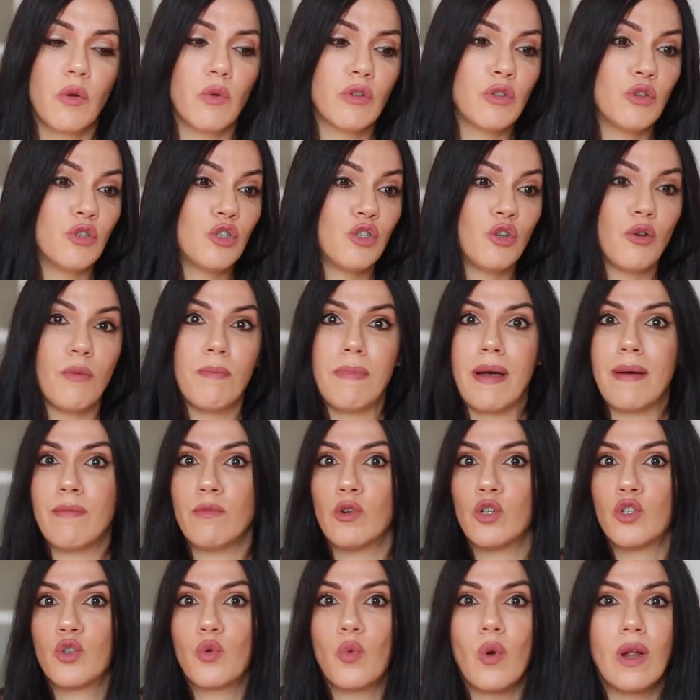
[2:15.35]
Cuando eso,
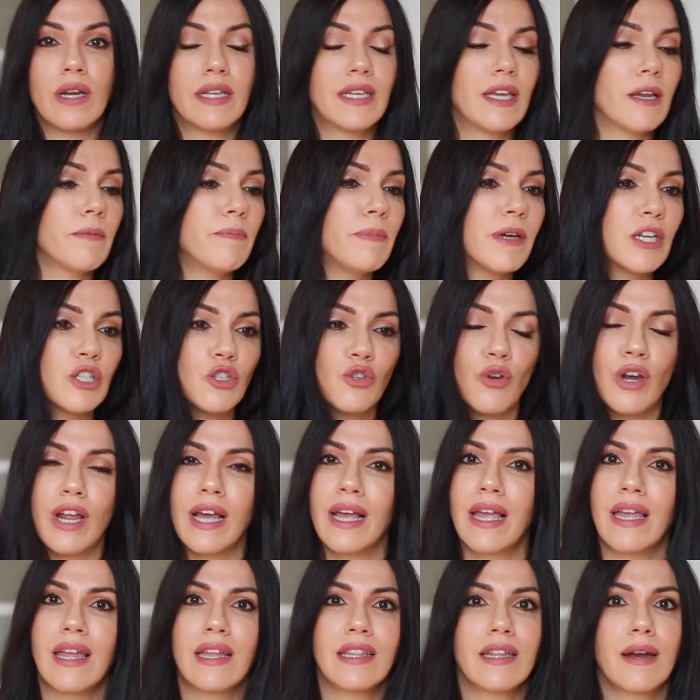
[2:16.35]
vamos, cualquier persona
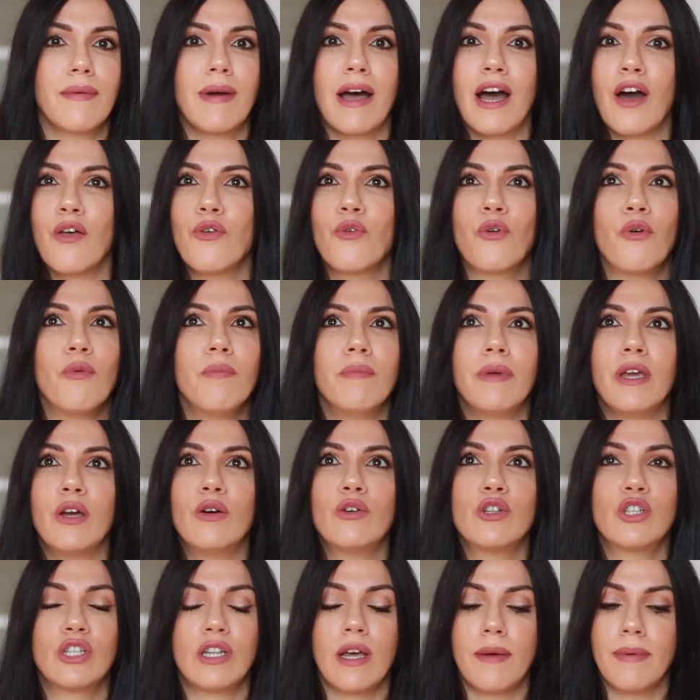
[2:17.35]
que haya trabajado
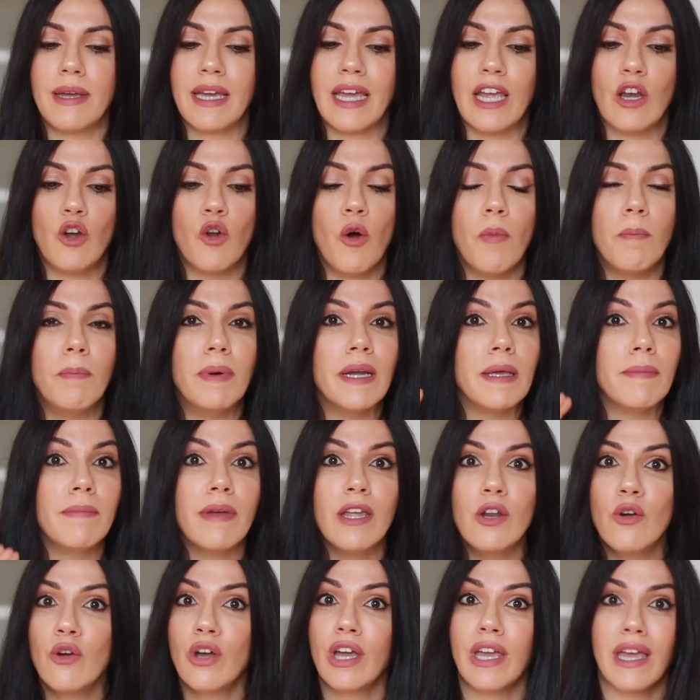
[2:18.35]
conmigo sabe que lo
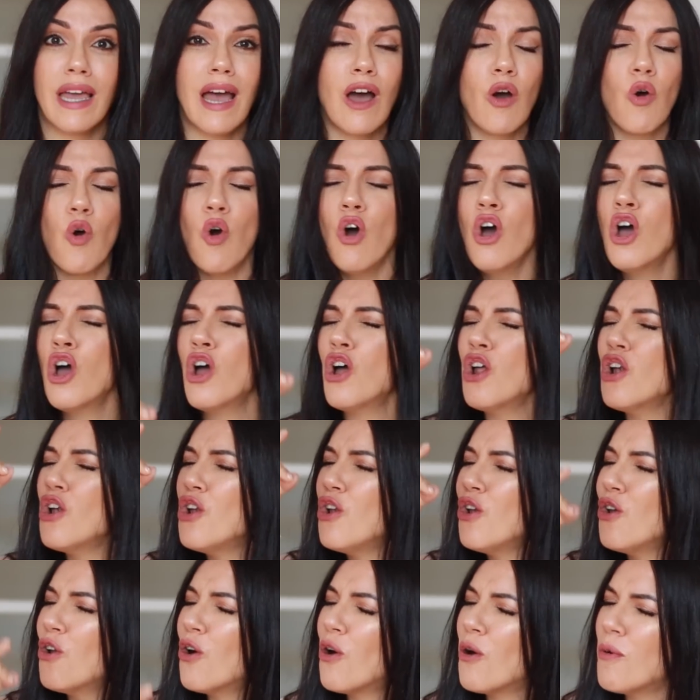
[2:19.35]
primero que hago,
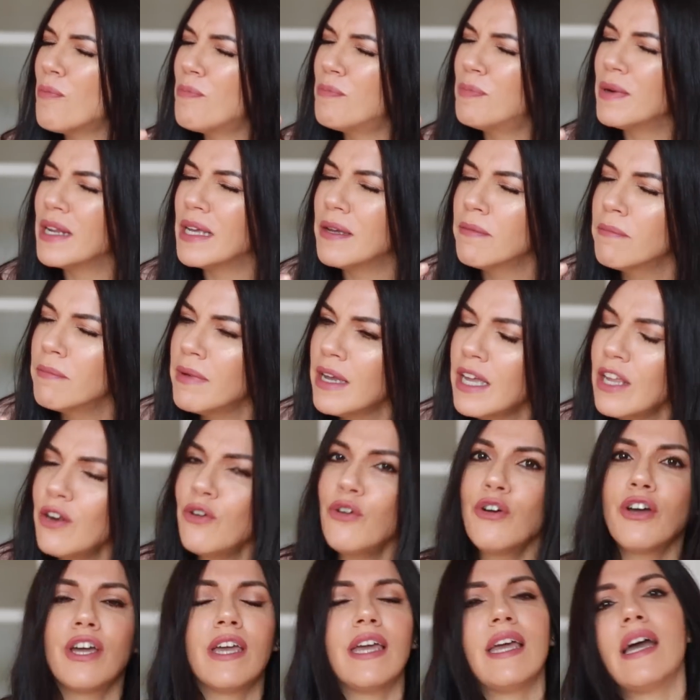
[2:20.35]
lo
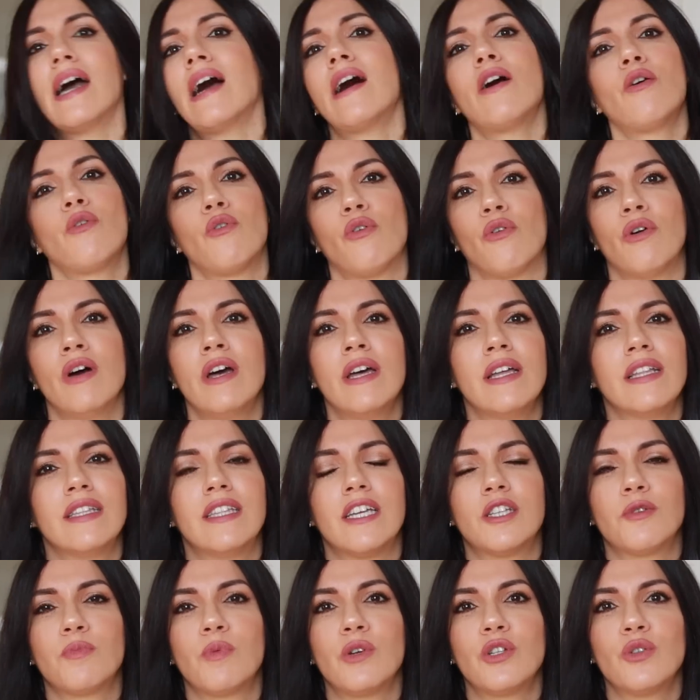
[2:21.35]
primero que hago
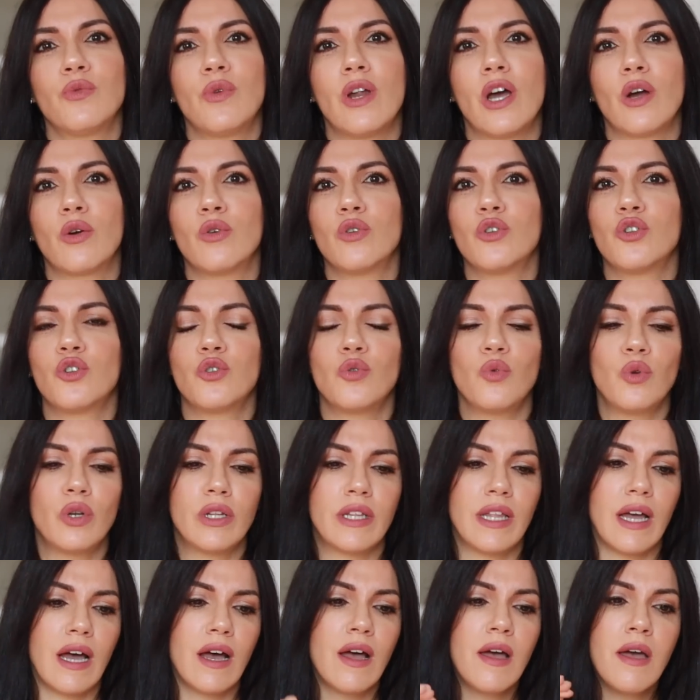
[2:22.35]
después de una
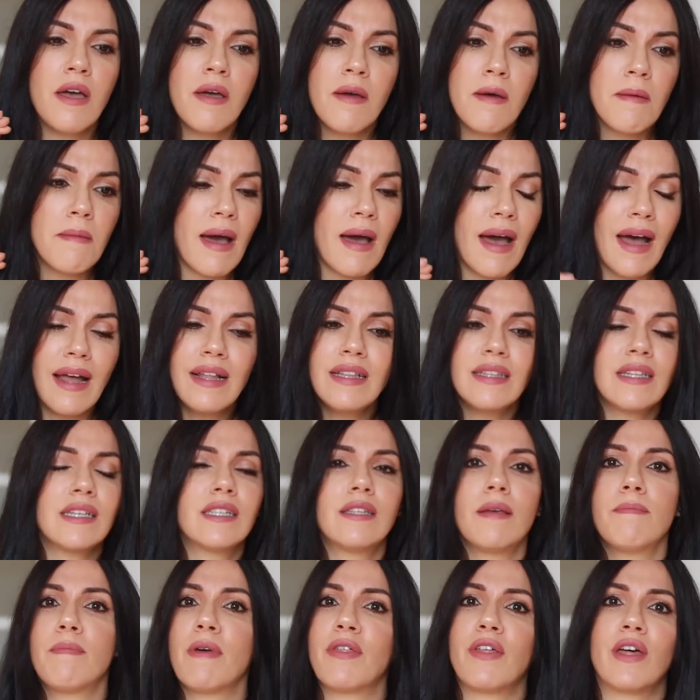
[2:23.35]
consulta, antes
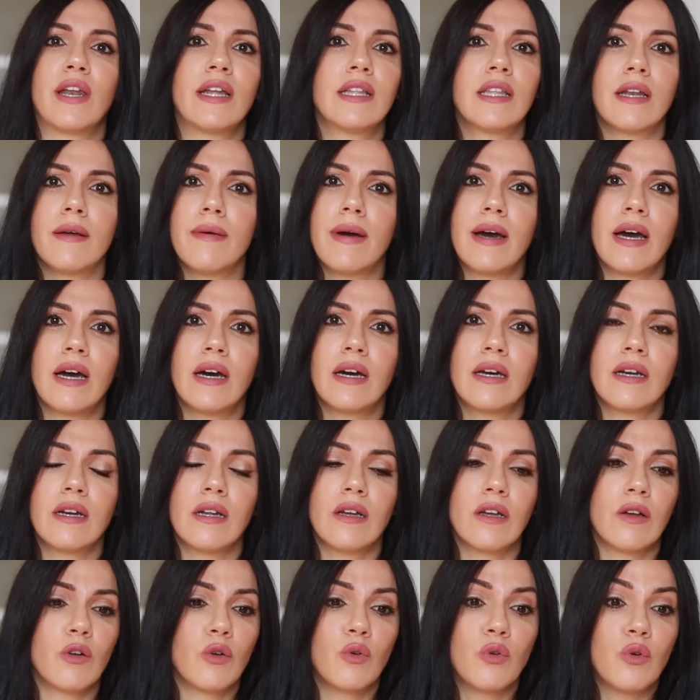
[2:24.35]
de empezar a
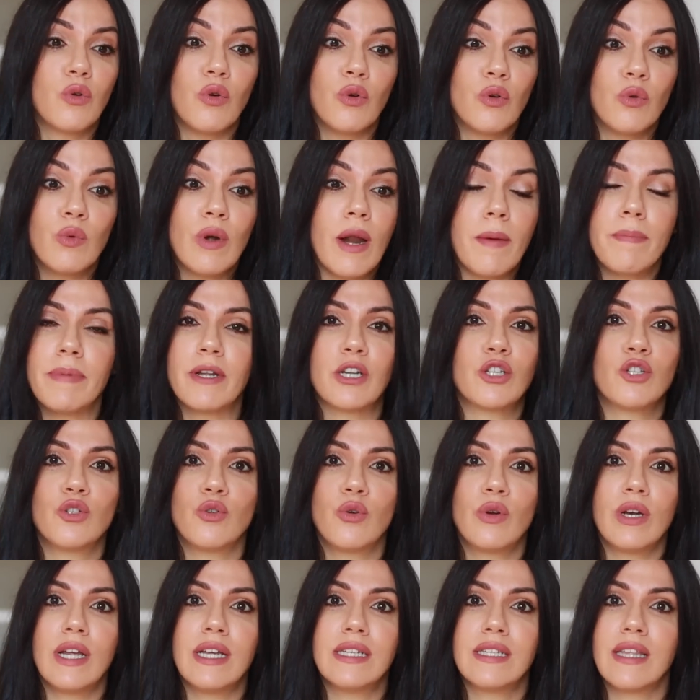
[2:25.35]
trabajar con una
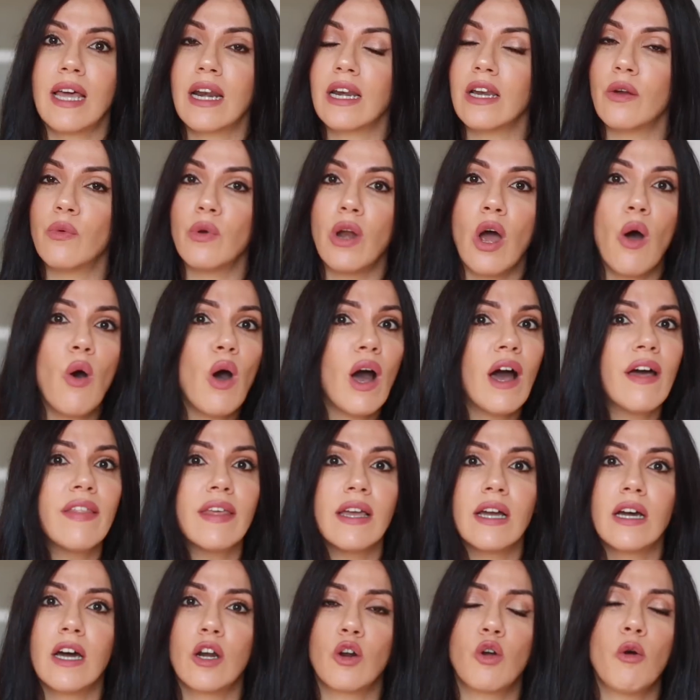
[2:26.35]
persona es darle una hoja de
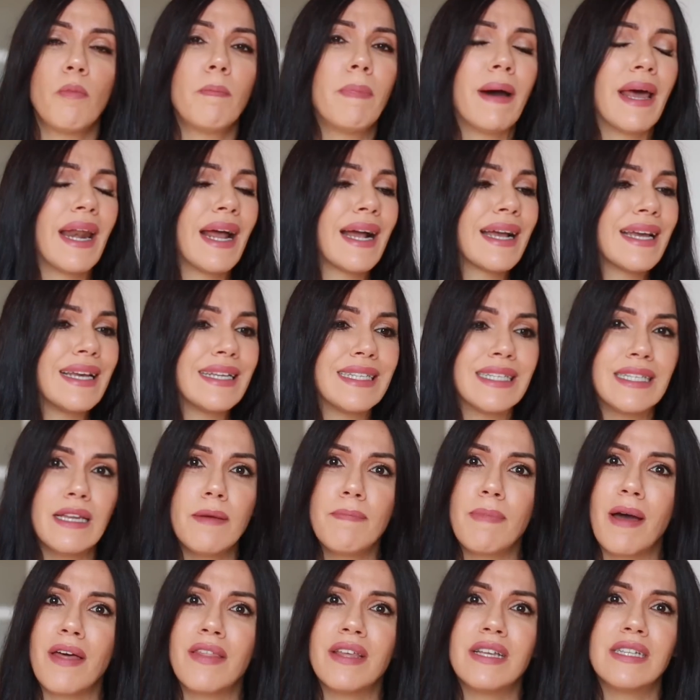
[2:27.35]
encargo para que
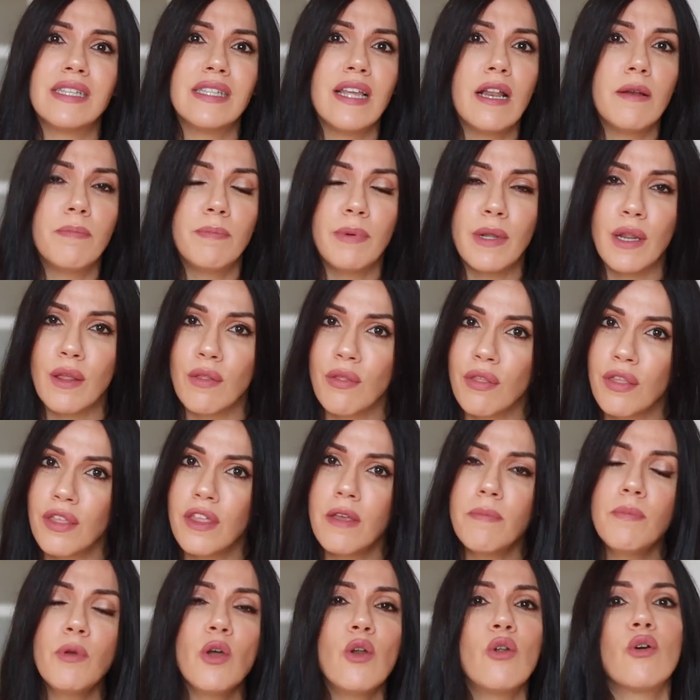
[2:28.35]
sepa desde el
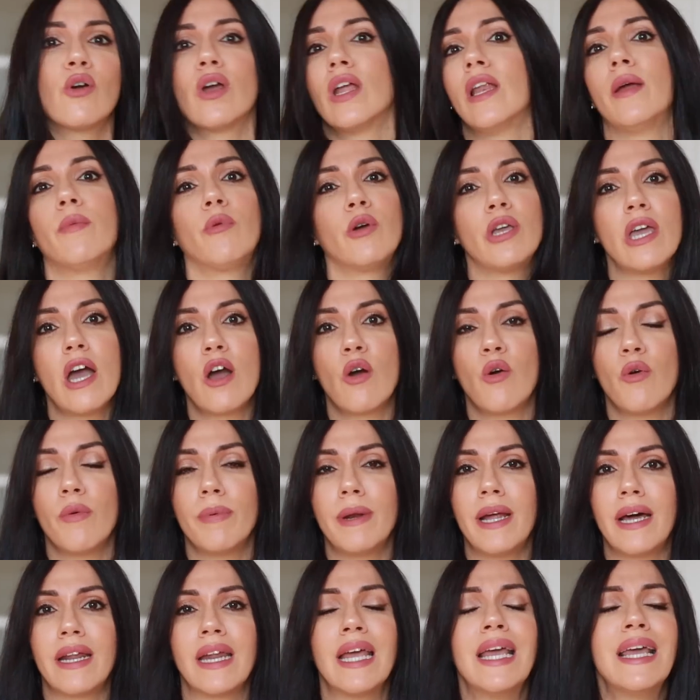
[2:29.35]
principio lo que le voy a
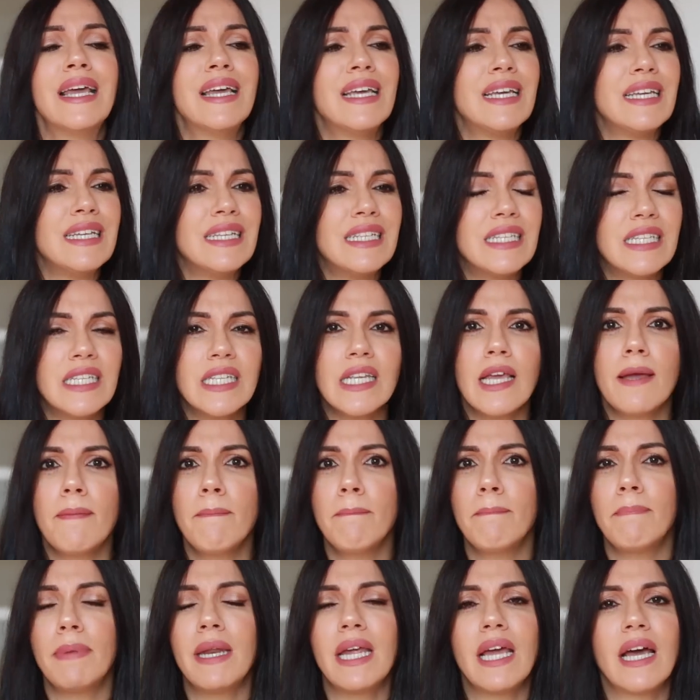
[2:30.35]
cobrar y
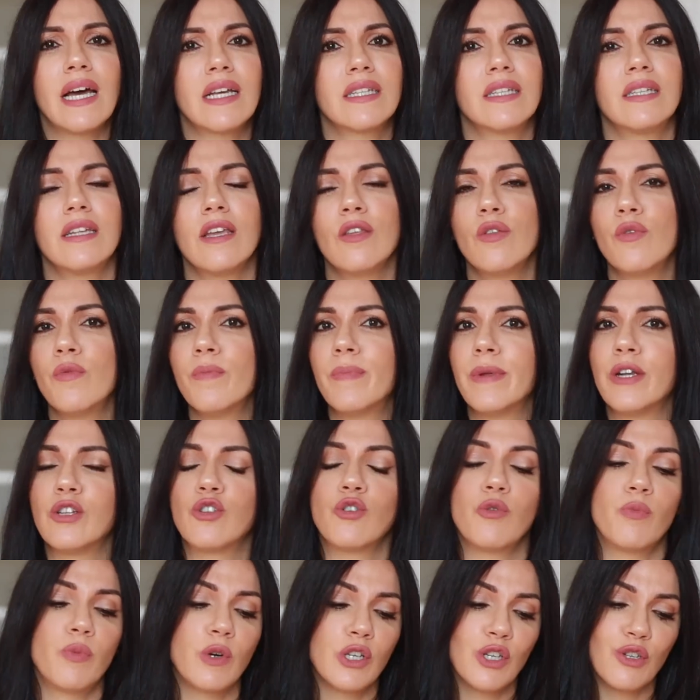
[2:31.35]
siempre ha sido un
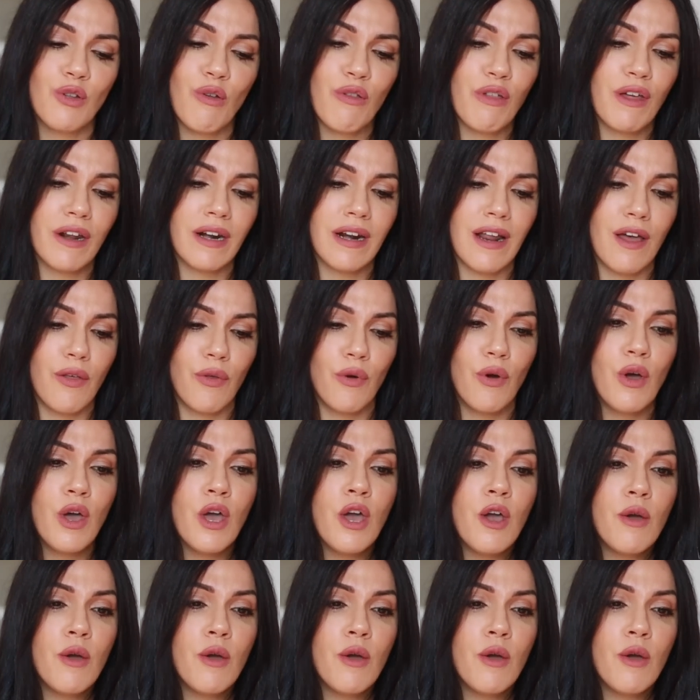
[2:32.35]
presupuesto cerrado.